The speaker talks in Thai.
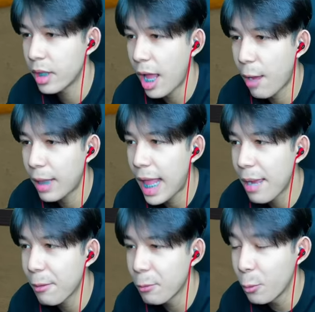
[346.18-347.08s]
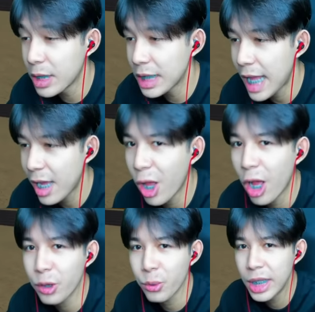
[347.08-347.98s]
เอาละกูจะนั่งรอ
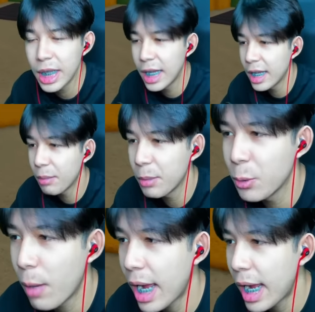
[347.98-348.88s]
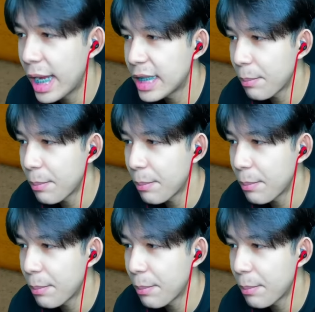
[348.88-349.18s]
ตรงนี้เลยเรามาดูว่าใครจะ